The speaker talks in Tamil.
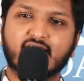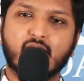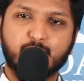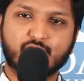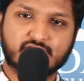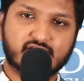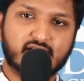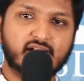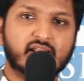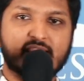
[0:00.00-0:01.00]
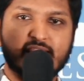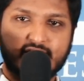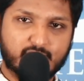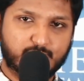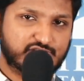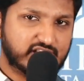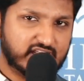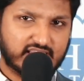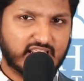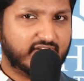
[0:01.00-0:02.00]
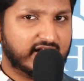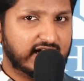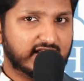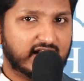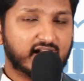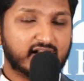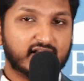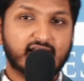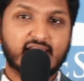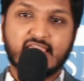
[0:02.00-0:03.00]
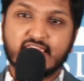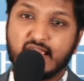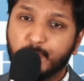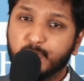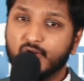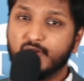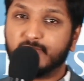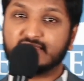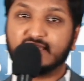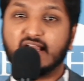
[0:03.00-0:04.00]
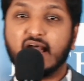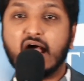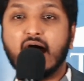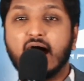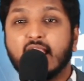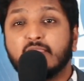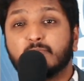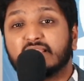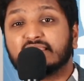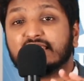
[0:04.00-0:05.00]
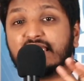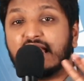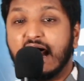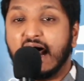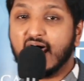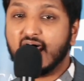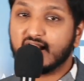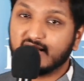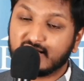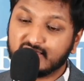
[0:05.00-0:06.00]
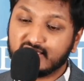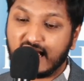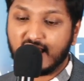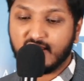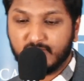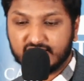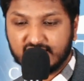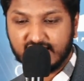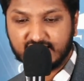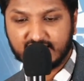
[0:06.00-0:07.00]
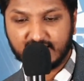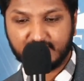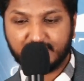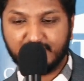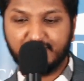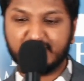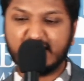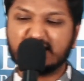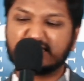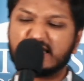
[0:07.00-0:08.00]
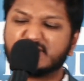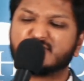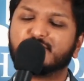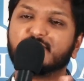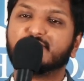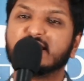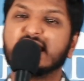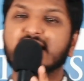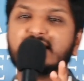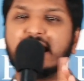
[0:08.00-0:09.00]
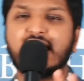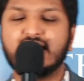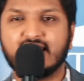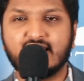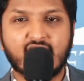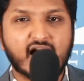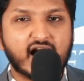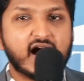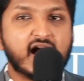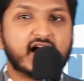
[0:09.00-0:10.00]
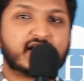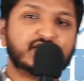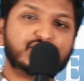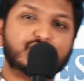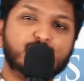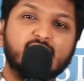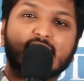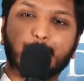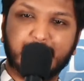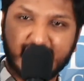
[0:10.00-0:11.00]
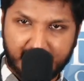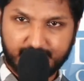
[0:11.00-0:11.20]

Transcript: அப்போஸ்தலர் இந்த புஸ்தகத்தை அவர் எழுதினார் எப்போன்னு பார்த்தீங்கன்னா ஐம்பத்தி ஆறிலிருந்து ஐம்பத்தி எட்டு ஃபிஃப்டி சிக்ஸ் டு ஃபிஃப்டி எயிட் ஏடி கிறிஸ்துவுக்கு பின்